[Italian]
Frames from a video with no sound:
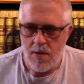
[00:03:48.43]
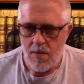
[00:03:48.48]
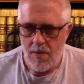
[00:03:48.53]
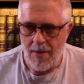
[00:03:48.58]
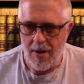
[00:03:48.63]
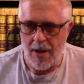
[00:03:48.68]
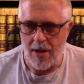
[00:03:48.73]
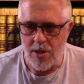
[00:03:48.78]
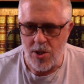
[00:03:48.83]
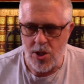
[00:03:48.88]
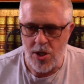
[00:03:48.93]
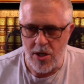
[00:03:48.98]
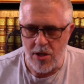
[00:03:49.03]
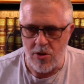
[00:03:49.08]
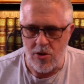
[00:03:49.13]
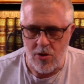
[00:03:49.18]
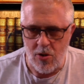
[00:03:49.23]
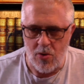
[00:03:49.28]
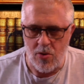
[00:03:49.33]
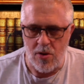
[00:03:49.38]
al
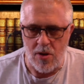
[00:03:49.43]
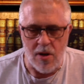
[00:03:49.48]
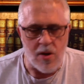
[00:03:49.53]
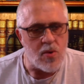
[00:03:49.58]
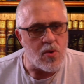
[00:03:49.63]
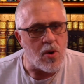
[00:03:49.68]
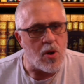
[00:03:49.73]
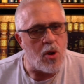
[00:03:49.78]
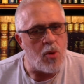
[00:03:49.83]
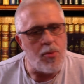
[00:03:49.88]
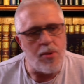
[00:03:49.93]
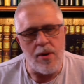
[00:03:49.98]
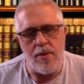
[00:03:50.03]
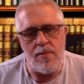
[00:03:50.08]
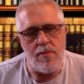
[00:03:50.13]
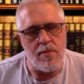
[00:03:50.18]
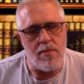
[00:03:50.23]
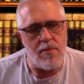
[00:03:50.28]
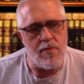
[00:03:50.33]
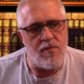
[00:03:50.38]
centro dell'Europa.
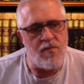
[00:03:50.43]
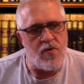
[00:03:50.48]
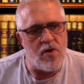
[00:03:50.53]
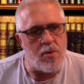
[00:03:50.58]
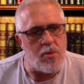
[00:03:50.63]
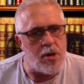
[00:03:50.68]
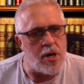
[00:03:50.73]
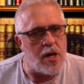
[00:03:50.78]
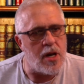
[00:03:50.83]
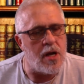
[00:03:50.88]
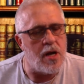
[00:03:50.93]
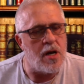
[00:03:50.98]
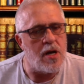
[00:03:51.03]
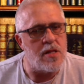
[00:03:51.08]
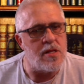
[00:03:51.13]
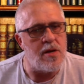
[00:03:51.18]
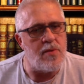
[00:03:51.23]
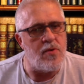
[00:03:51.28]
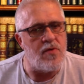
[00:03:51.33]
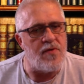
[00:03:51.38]
Va bene,
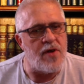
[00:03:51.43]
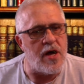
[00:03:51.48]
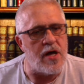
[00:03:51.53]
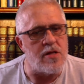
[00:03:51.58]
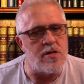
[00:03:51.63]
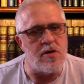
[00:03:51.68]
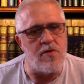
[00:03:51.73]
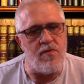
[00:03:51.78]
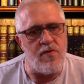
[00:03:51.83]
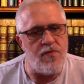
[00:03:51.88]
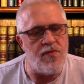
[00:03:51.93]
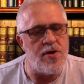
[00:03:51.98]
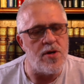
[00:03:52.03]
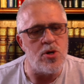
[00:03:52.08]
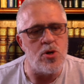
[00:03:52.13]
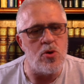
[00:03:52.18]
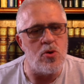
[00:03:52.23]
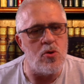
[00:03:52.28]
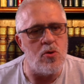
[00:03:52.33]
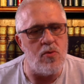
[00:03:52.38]
andiamo avanti, vi
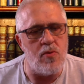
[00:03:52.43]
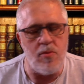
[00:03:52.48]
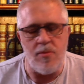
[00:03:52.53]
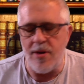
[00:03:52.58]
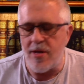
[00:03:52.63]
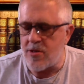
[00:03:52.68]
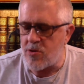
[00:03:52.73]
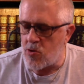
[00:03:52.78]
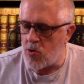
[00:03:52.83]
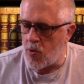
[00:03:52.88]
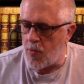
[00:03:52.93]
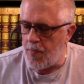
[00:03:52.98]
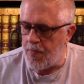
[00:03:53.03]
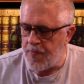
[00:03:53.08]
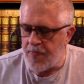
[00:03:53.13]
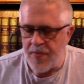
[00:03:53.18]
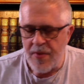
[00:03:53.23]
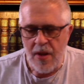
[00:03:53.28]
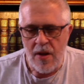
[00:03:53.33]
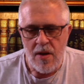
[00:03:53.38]
faccio, vi metto
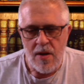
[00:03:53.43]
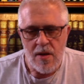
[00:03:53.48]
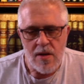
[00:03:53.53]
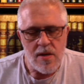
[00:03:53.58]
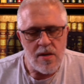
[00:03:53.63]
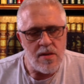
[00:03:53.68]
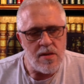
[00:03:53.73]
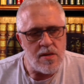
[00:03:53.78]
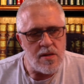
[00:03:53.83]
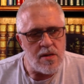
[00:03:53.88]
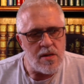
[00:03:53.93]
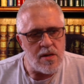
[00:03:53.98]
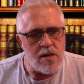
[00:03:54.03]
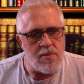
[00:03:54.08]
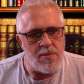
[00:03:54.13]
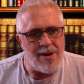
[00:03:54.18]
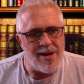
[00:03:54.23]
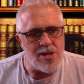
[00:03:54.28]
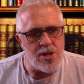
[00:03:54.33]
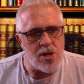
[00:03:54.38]
eh,
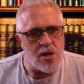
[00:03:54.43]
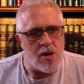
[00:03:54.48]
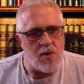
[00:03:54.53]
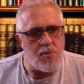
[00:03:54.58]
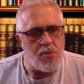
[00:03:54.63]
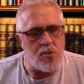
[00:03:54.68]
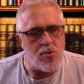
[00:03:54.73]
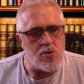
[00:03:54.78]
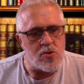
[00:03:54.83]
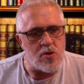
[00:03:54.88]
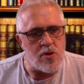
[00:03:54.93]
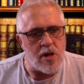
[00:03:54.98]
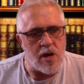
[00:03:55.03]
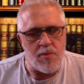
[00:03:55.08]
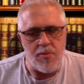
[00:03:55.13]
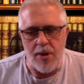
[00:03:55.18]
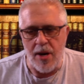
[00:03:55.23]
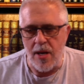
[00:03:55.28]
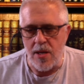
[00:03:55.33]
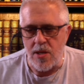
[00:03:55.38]
l'immagine appunto
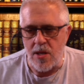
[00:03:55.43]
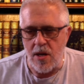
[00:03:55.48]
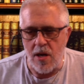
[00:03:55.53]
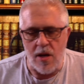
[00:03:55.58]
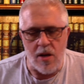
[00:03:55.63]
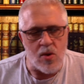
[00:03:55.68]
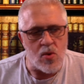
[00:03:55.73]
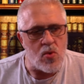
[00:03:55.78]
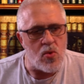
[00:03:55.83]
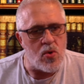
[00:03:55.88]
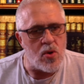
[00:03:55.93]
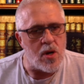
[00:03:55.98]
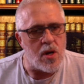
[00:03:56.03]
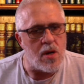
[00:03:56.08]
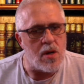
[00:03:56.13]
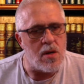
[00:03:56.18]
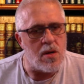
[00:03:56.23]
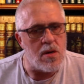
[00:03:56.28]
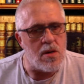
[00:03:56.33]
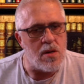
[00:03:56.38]
della pagina in
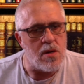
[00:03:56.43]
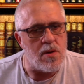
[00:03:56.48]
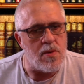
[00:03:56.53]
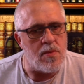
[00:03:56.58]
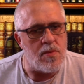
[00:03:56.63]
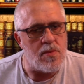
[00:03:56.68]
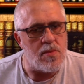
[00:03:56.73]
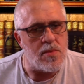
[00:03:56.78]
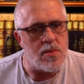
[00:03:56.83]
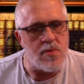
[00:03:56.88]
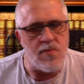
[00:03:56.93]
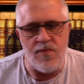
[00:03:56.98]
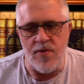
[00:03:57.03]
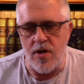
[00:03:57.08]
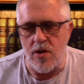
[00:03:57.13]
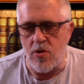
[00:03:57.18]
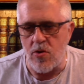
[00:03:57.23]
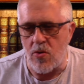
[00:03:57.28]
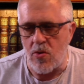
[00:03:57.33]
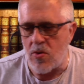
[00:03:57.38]
cui eh,
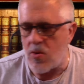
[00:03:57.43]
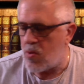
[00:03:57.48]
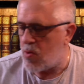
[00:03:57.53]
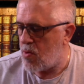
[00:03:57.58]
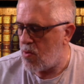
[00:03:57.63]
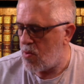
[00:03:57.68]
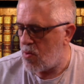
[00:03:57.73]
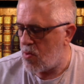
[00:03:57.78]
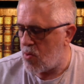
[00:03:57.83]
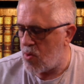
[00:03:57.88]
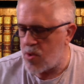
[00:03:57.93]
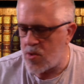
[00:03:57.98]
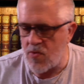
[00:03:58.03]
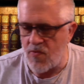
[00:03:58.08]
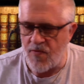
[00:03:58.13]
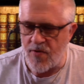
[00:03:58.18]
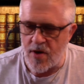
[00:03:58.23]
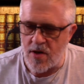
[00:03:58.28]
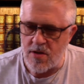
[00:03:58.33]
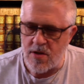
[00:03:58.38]
vendono questo
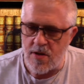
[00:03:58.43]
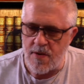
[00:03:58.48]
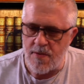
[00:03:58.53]
Invicta.